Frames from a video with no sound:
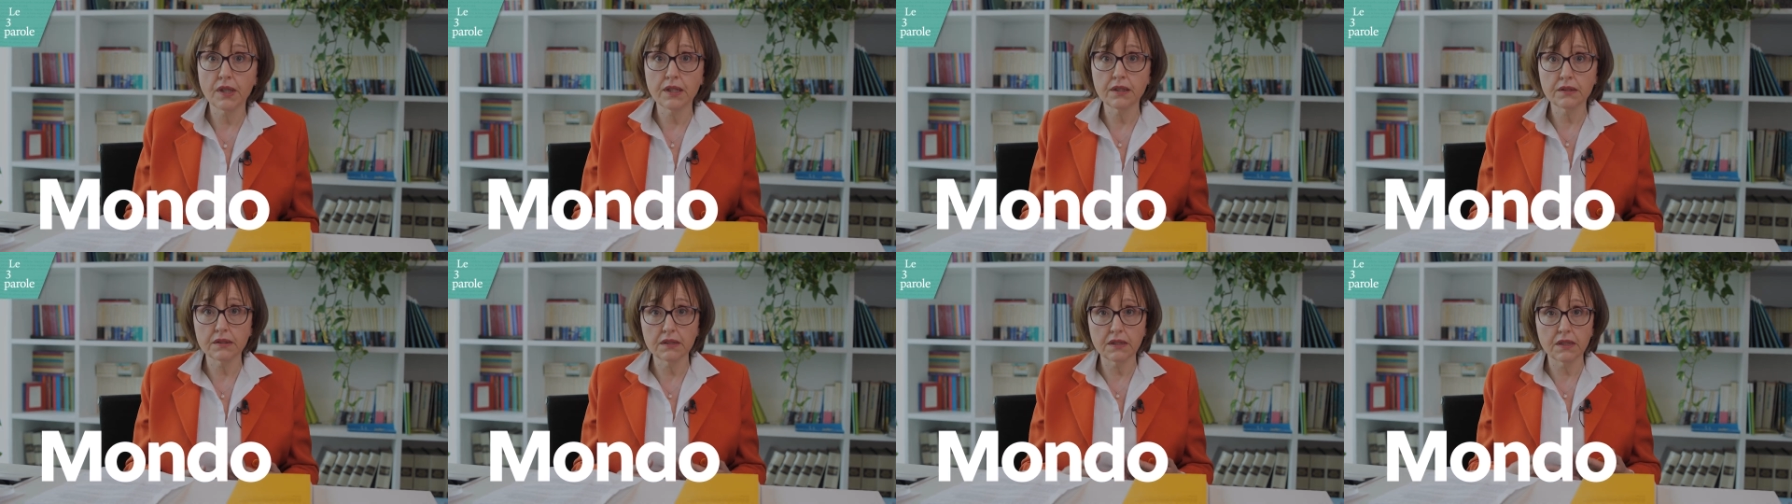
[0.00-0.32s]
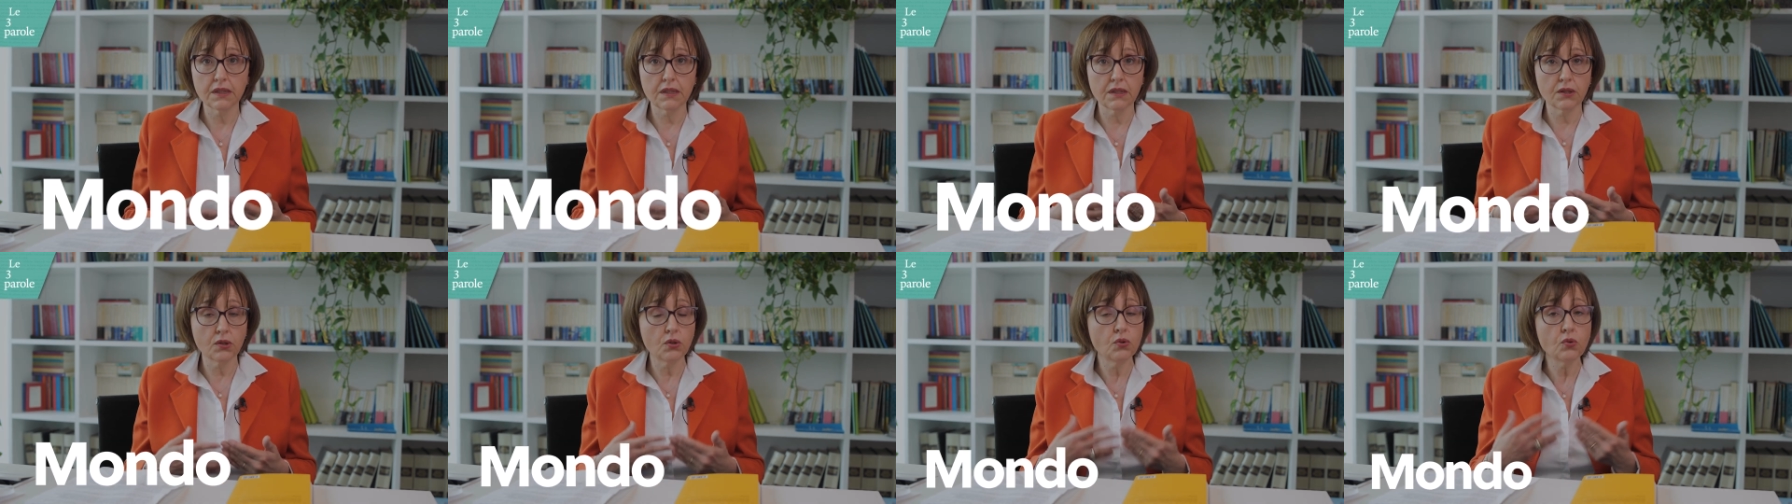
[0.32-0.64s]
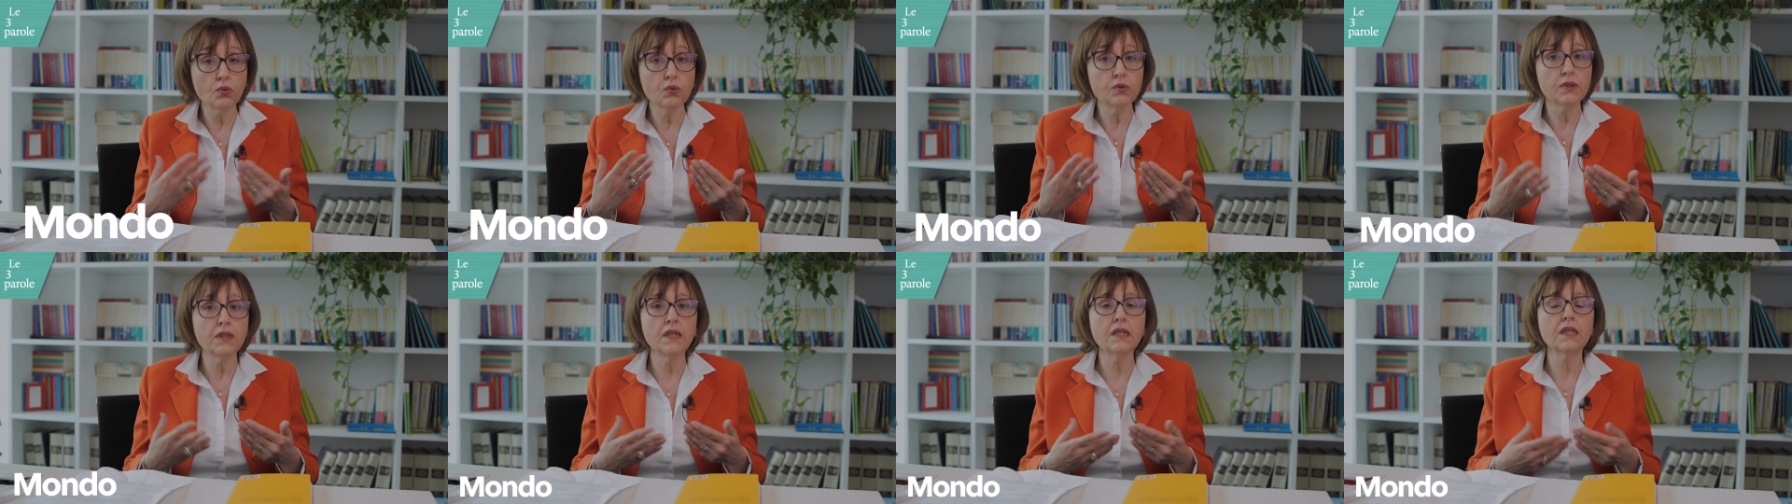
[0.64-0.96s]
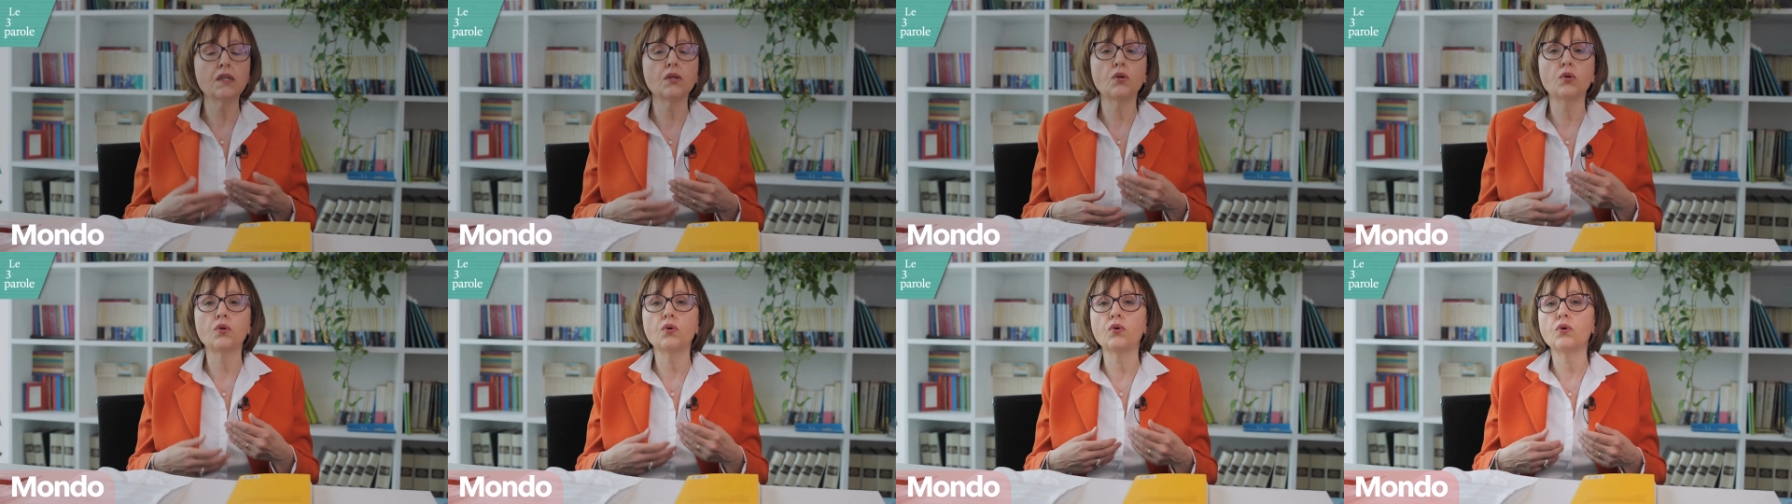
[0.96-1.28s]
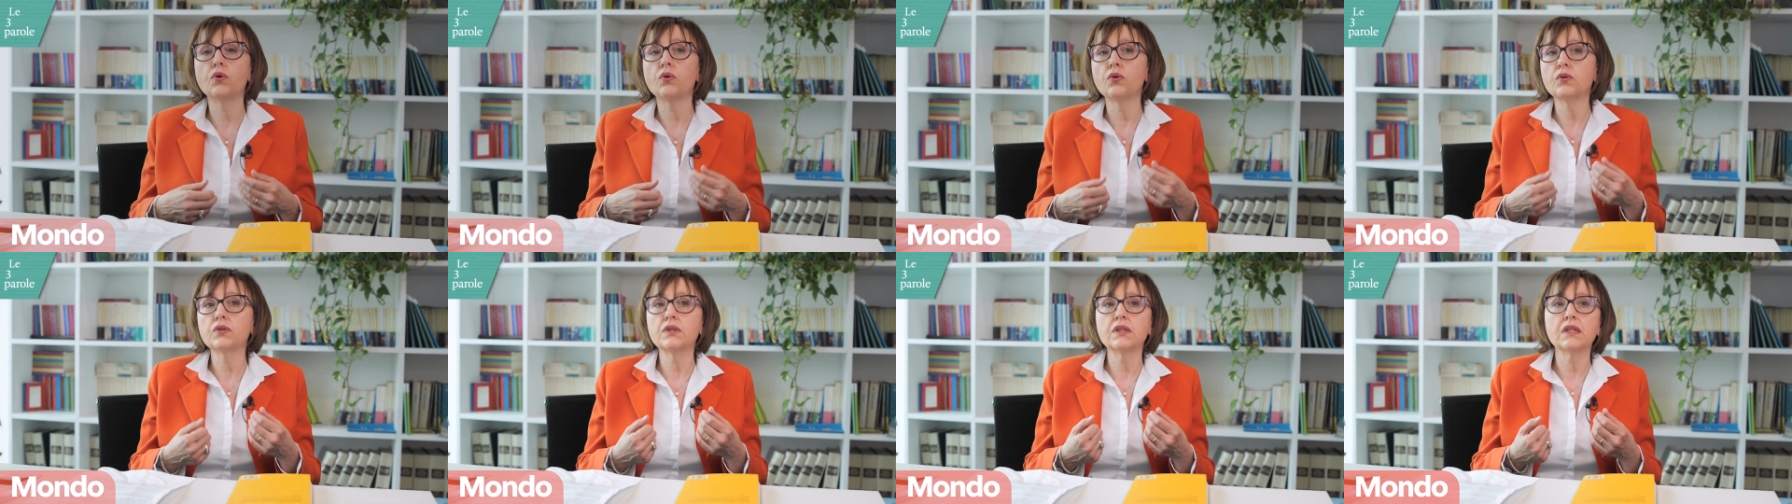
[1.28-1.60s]
che si chiude
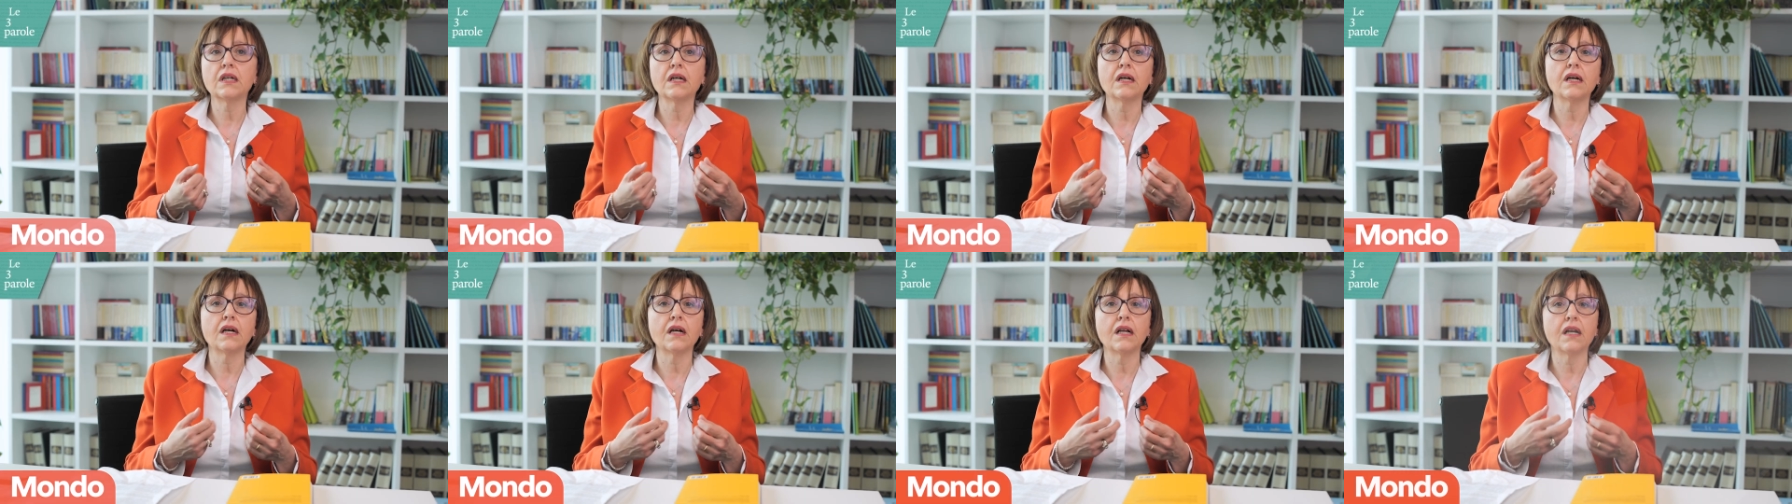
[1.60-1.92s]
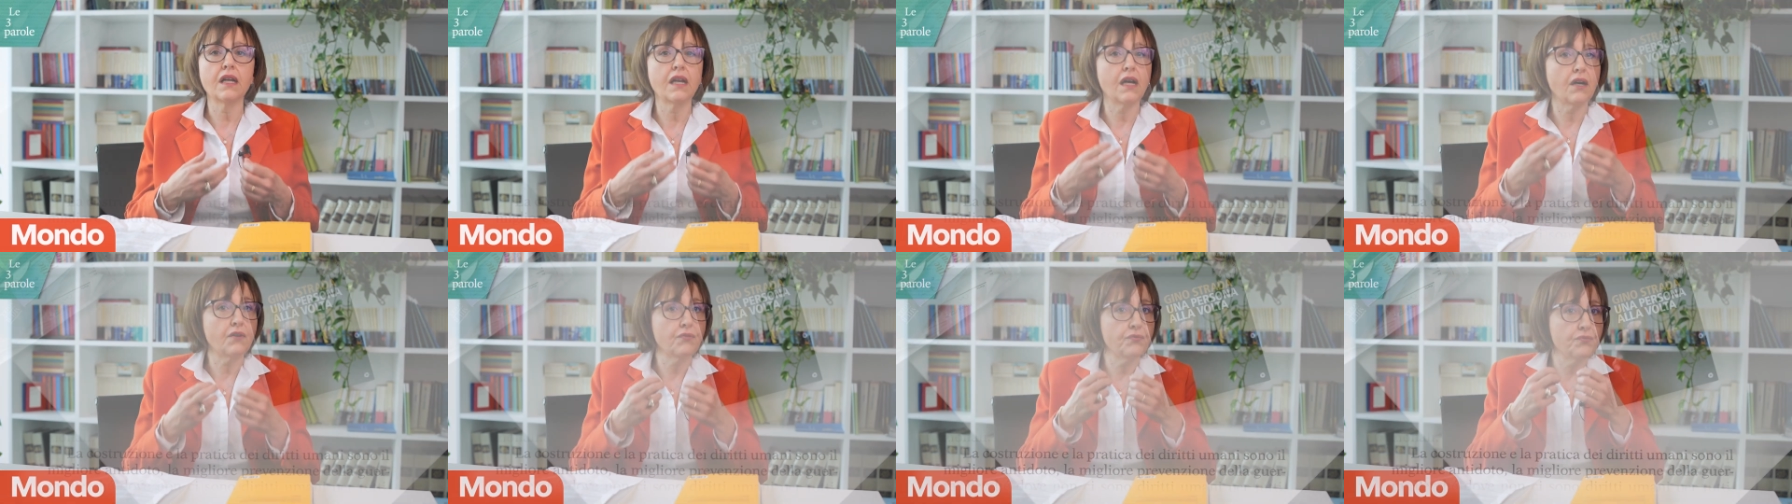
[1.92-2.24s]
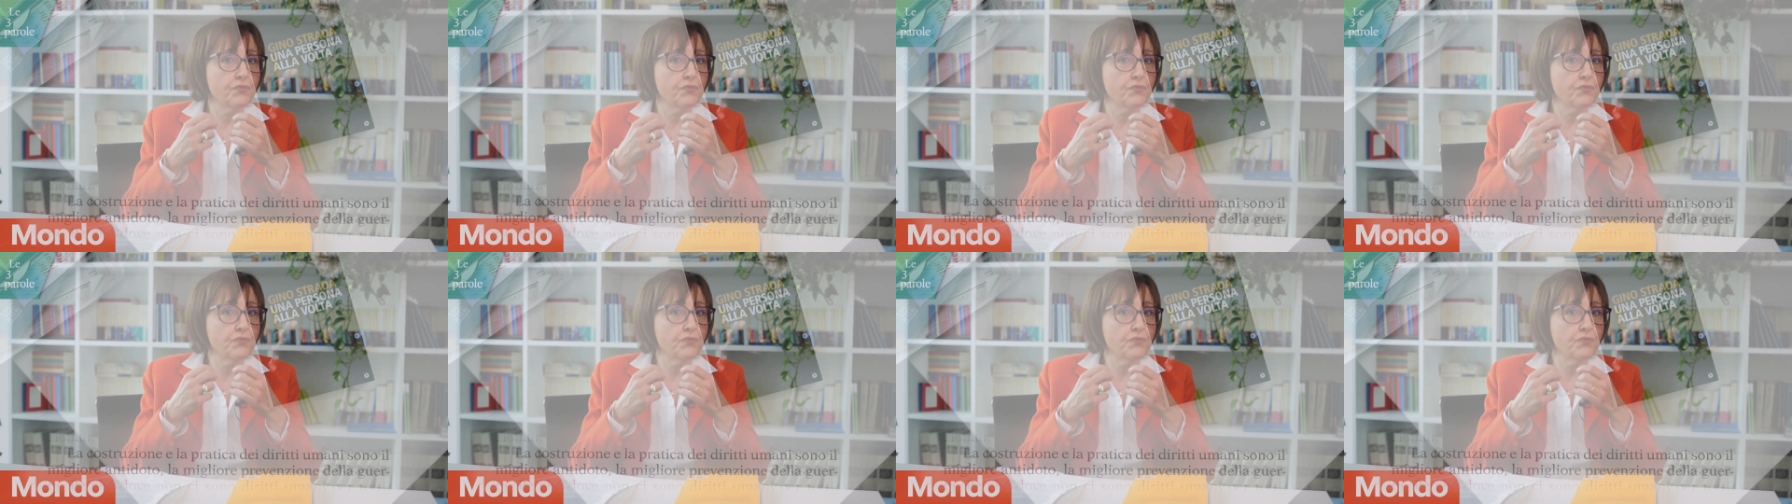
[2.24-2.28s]
con la